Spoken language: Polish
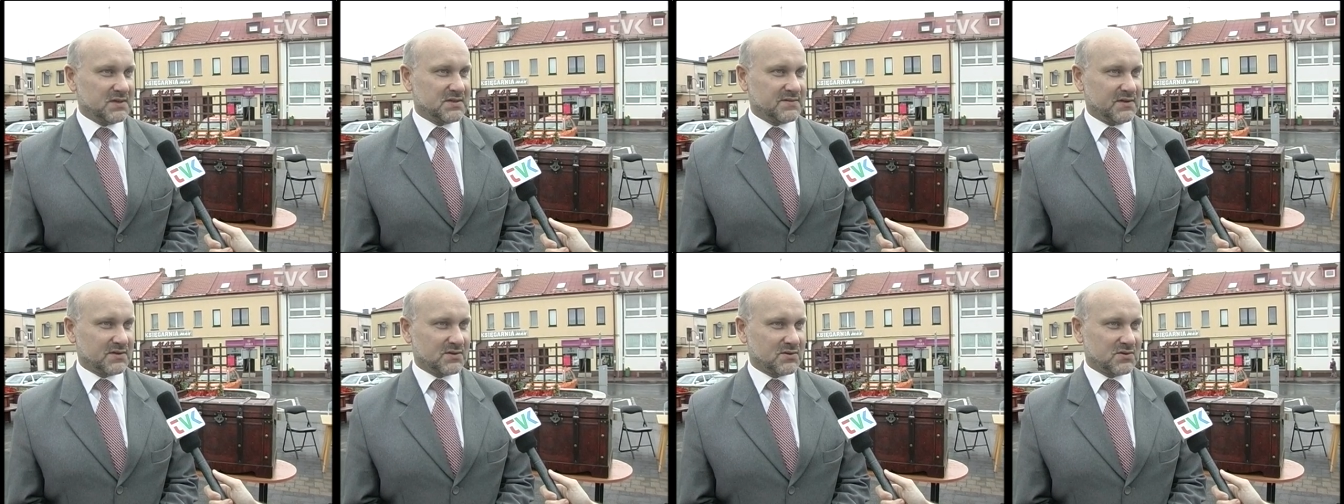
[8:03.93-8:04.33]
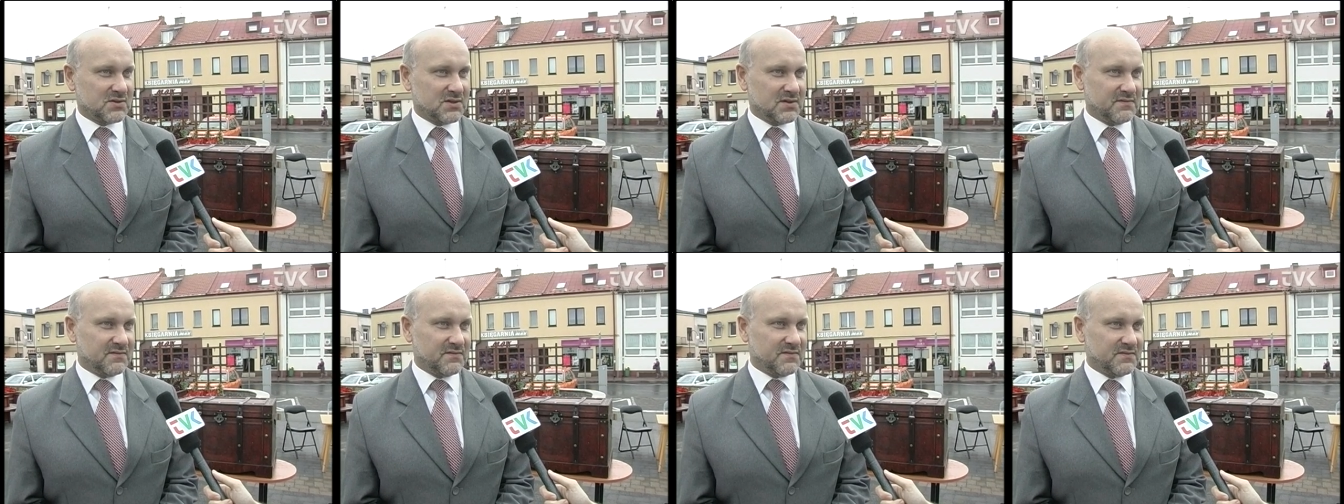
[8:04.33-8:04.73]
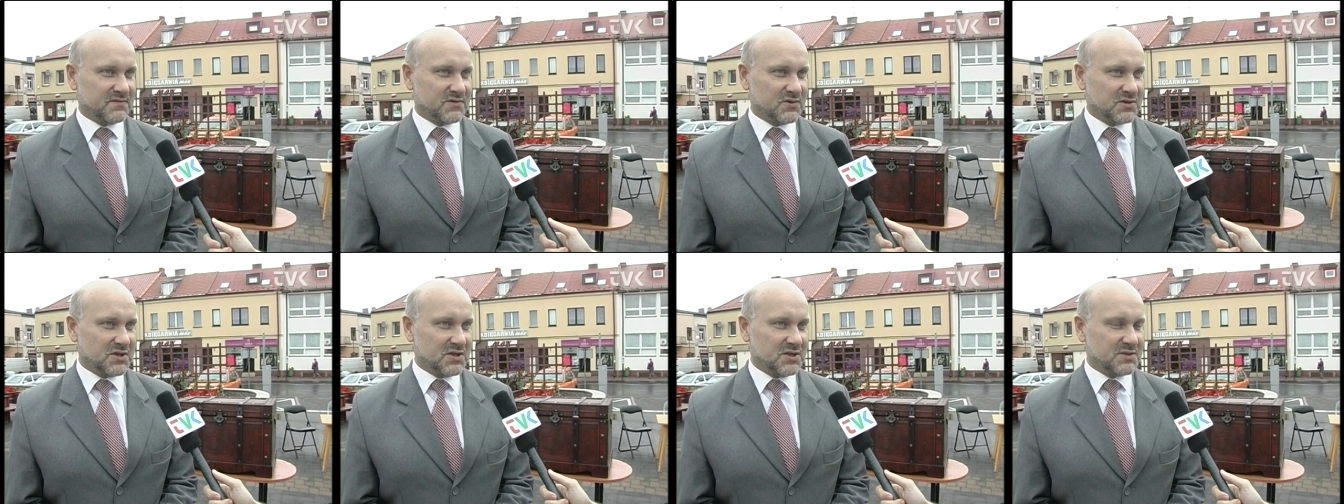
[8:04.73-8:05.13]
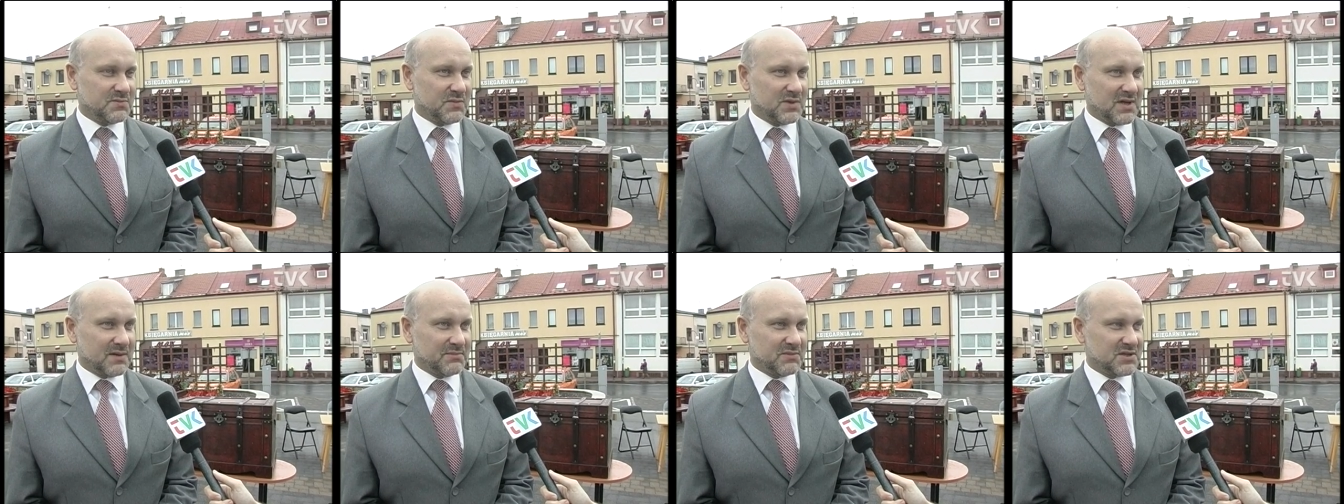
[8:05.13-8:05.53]
w związku z tym
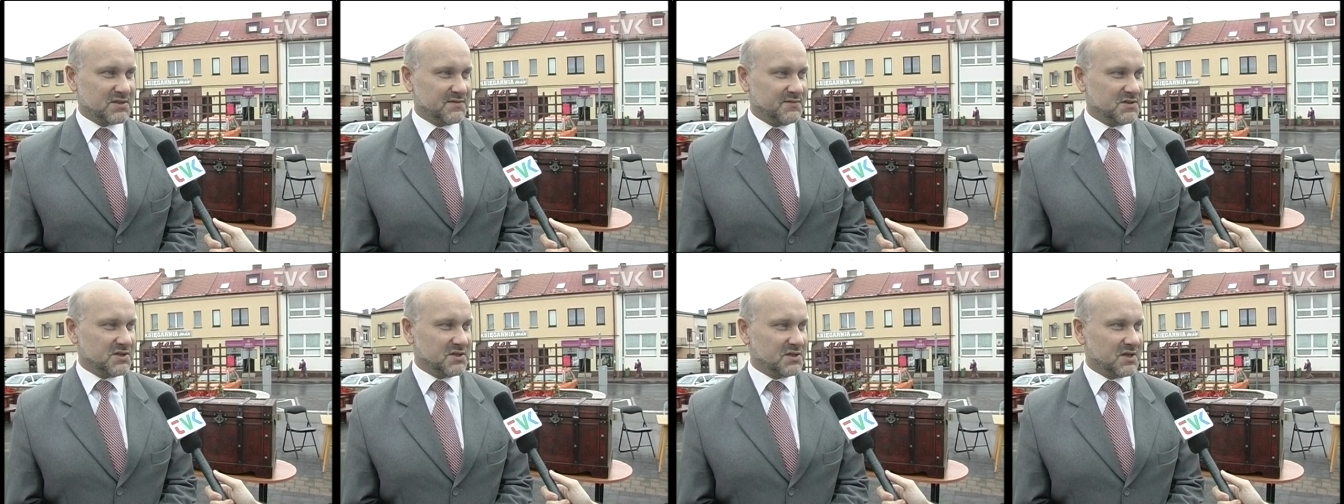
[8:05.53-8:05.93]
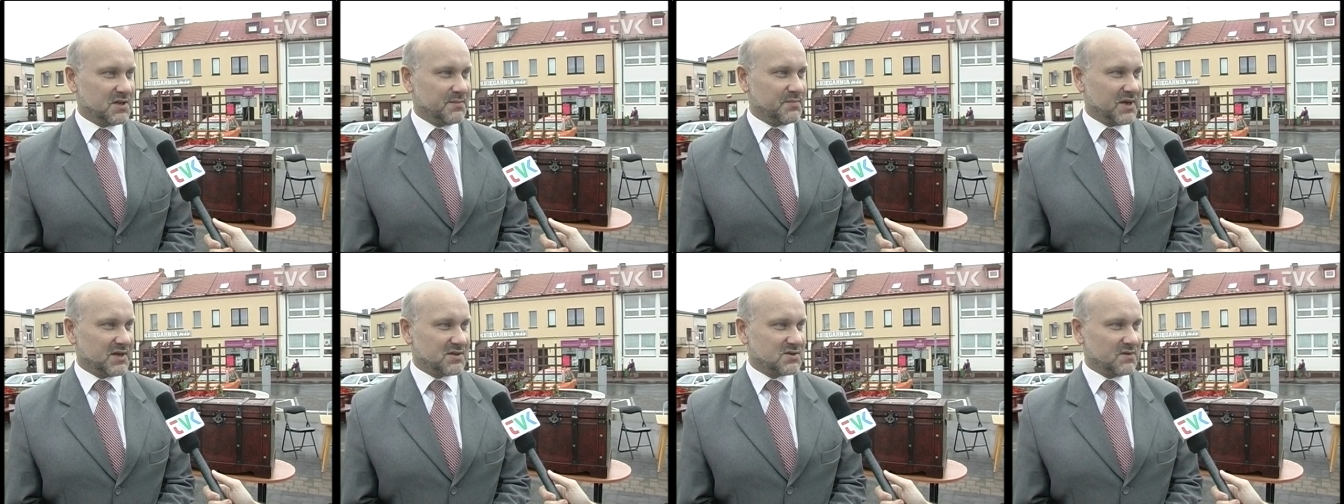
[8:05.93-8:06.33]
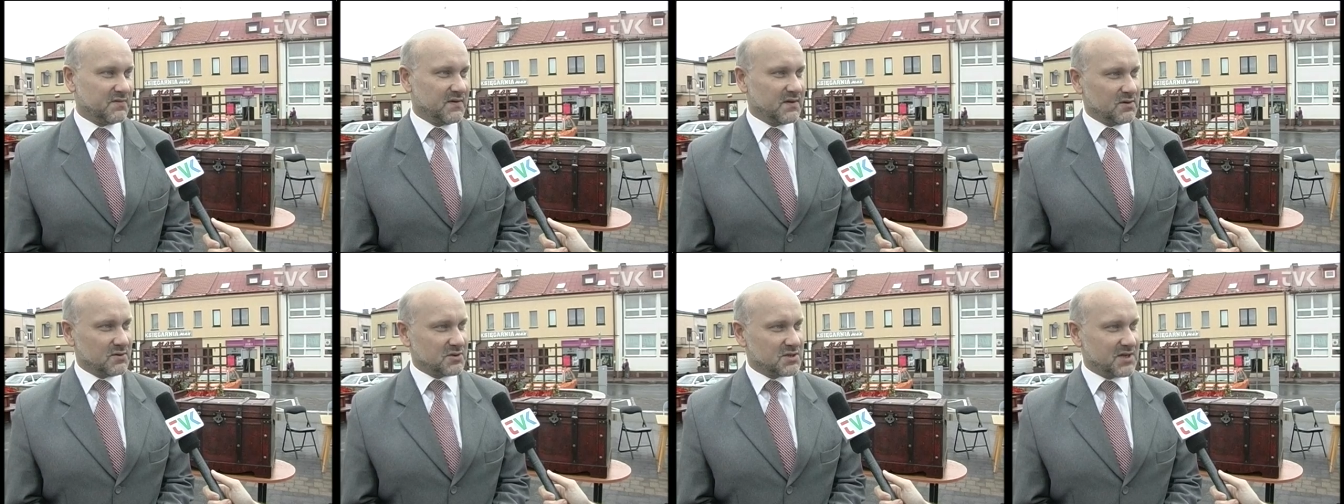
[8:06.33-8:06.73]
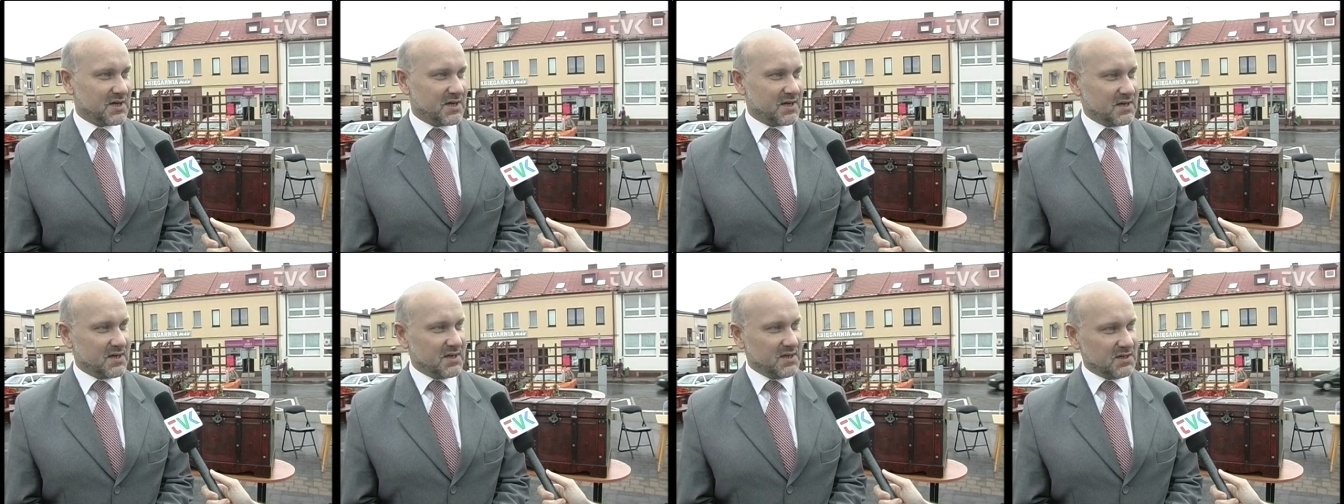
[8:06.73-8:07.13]
wrzuciliśmy tam też wycinki prasowe
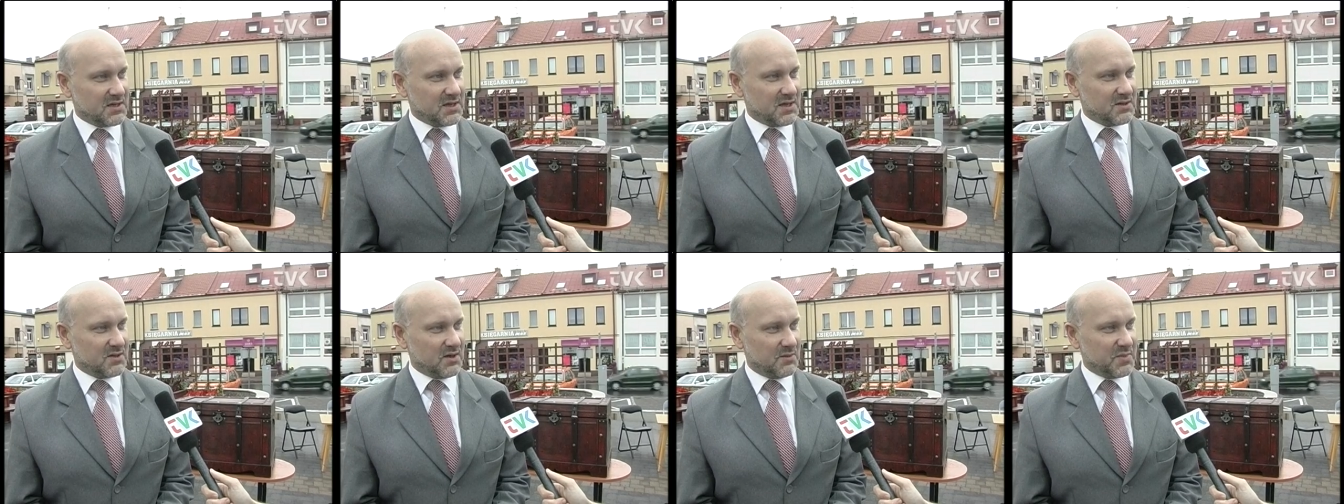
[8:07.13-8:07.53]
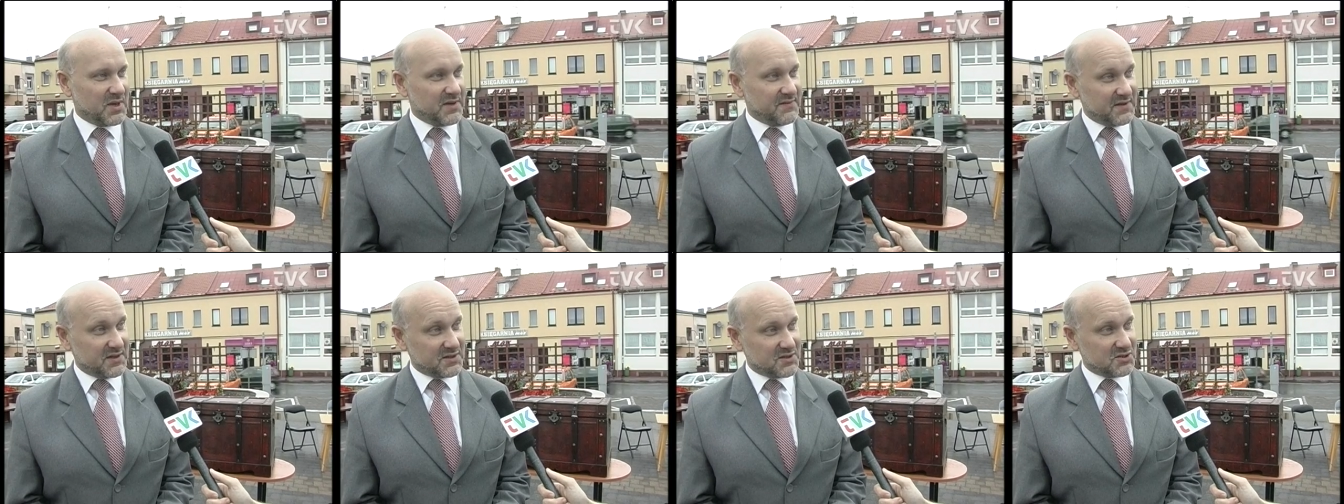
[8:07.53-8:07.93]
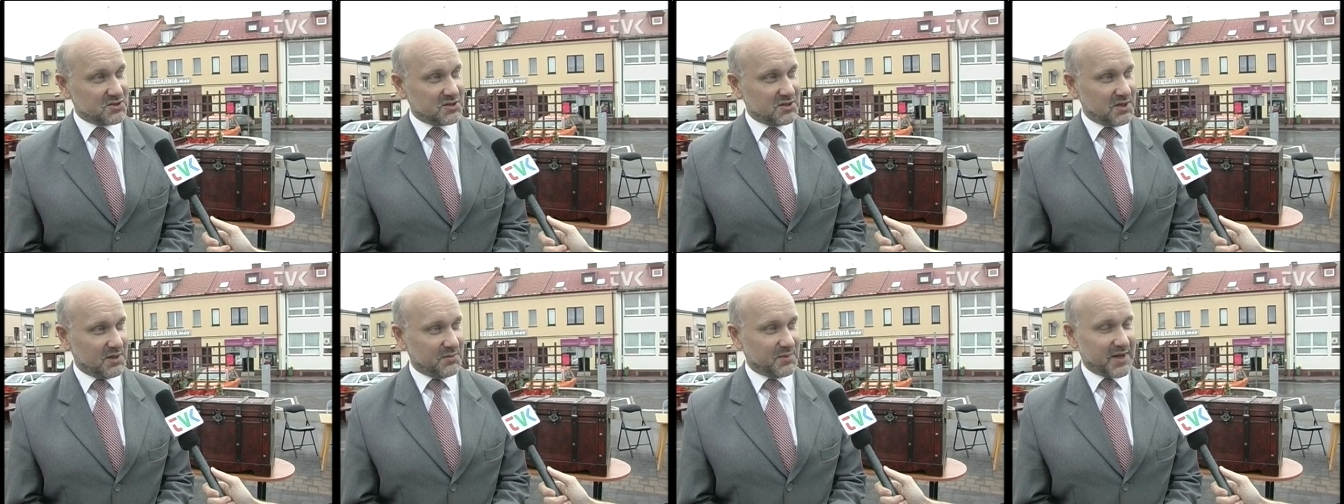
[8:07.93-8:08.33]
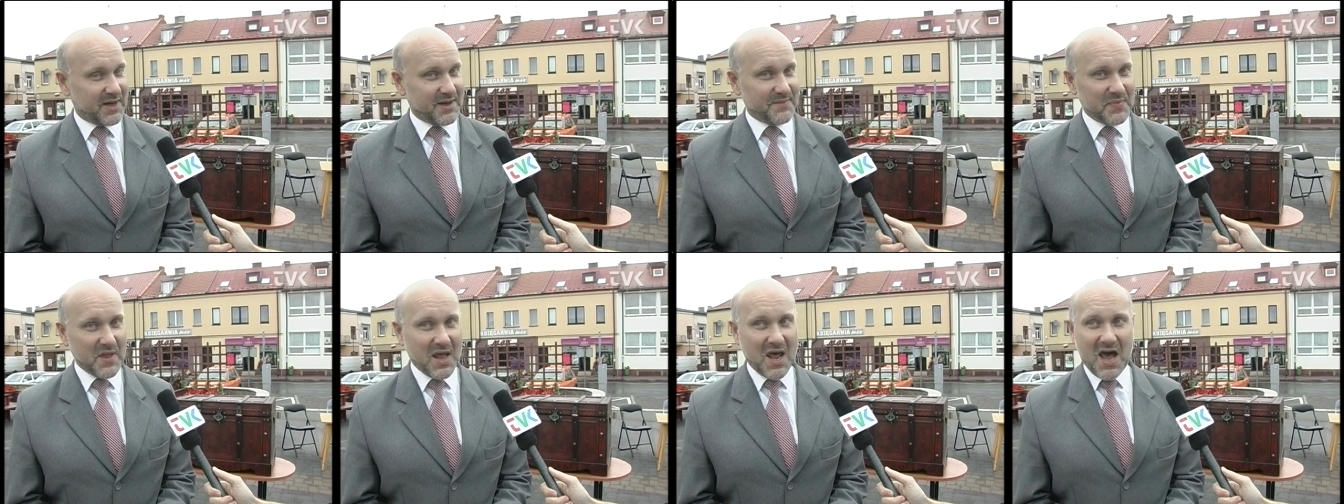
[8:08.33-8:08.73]
różne i te dobre, w większości dobre,